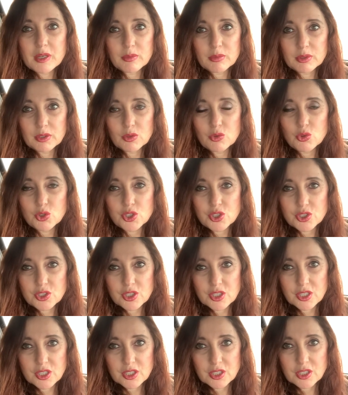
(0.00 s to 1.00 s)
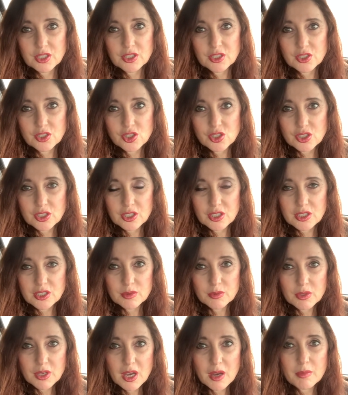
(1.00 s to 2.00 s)
была очень среднестатистическая
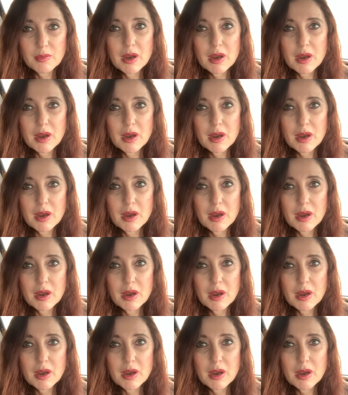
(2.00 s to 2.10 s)
семья.